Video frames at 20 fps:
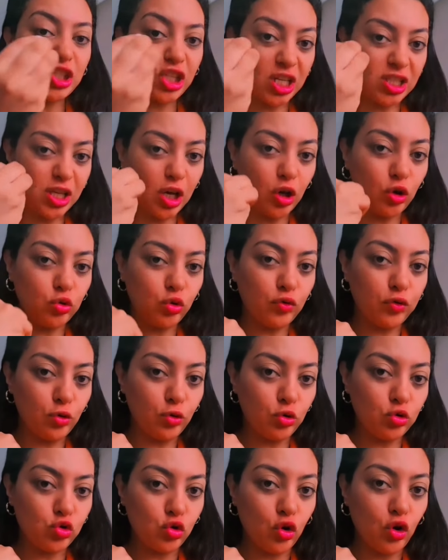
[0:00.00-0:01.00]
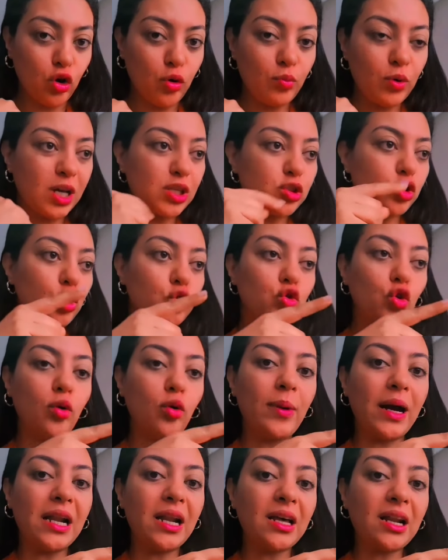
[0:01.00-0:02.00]
باش كتاخذوا فلوسهم
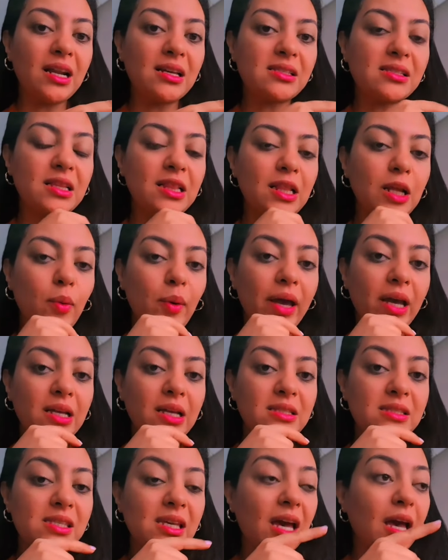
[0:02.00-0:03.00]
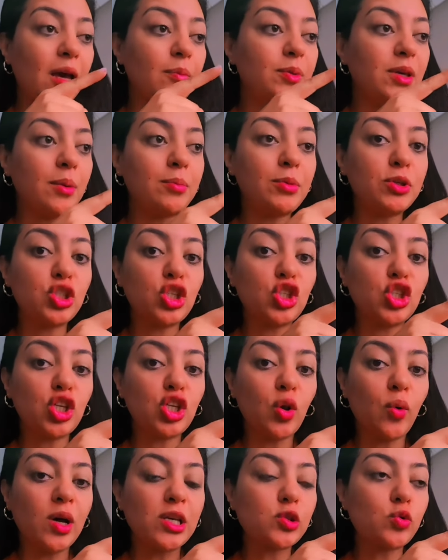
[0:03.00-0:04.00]
كتحطوهم على راس اللوائح الانتخابيه باش
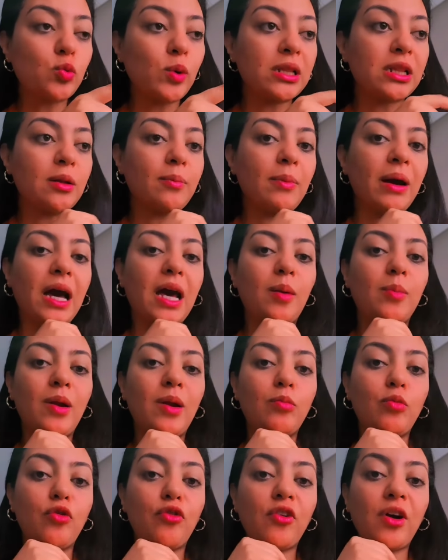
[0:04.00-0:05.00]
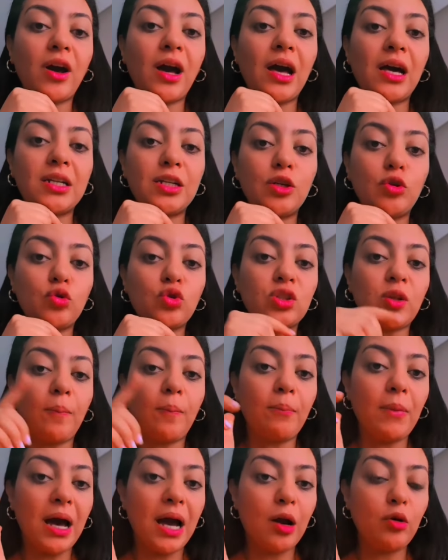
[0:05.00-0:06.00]
يشريوا اصوات المغاربه المفقرين
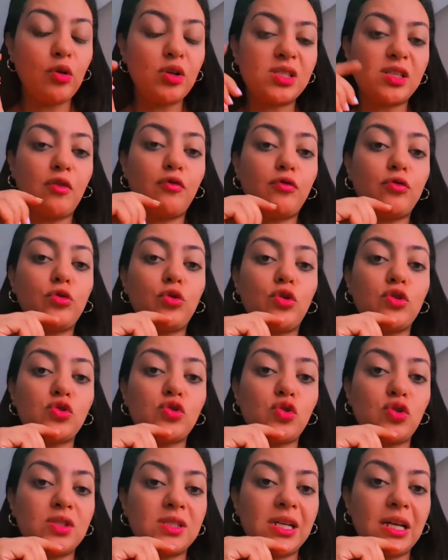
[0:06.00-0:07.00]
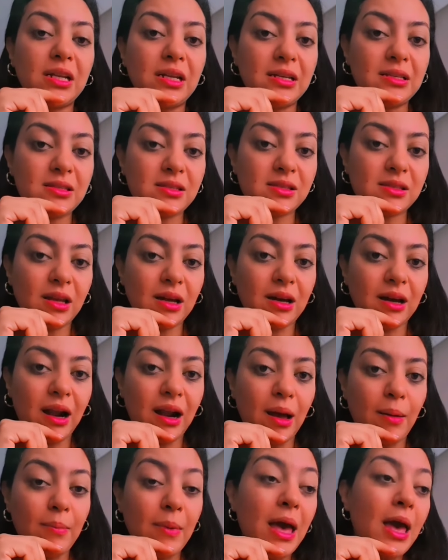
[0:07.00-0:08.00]
والطماعه وليزانفلونسوز ديال
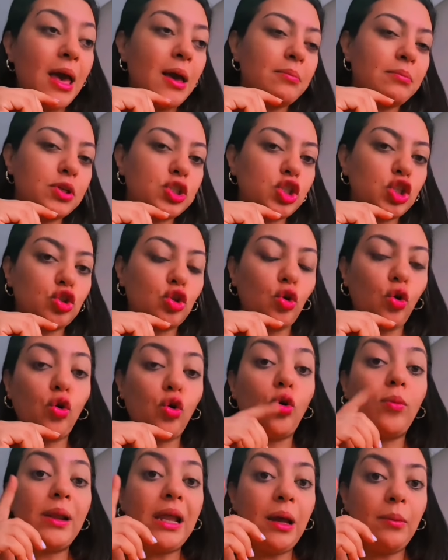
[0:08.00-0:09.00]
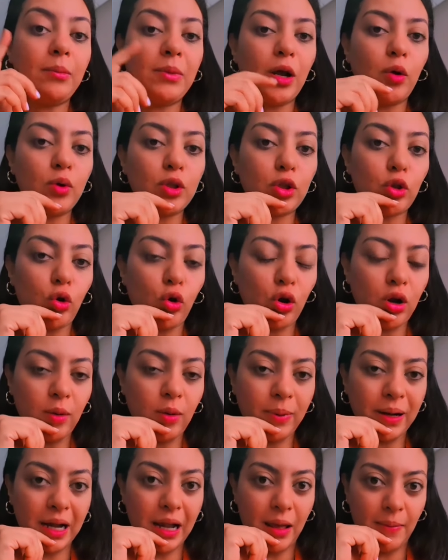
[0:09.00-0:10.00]
انستغرام باش يديروا لهم الحمله ويطلعوا
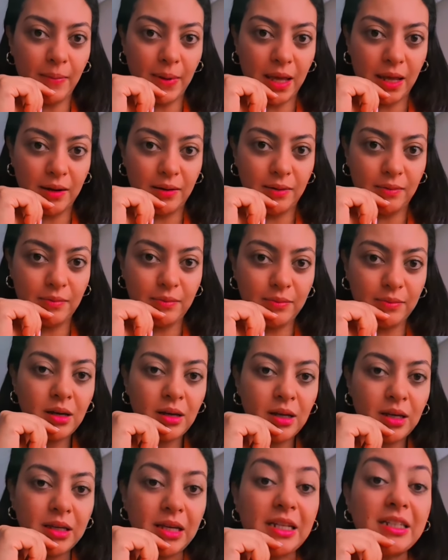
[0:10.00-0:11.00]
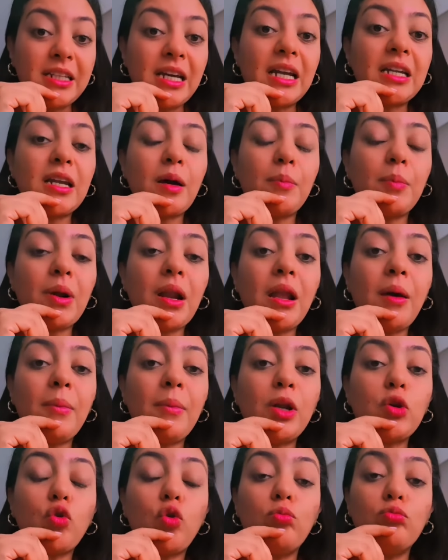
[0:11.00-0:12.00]
للبرلمان يعني ان
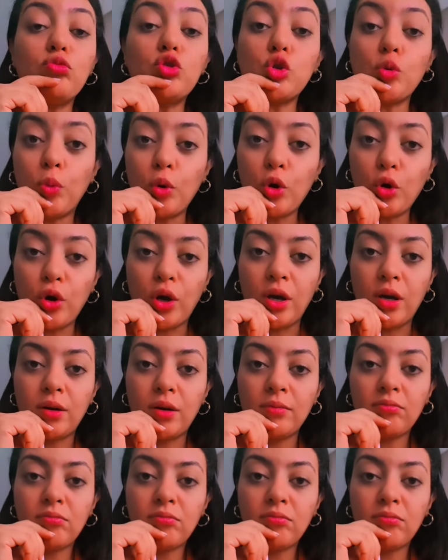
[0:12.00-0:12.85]
برلمانكم مشبوه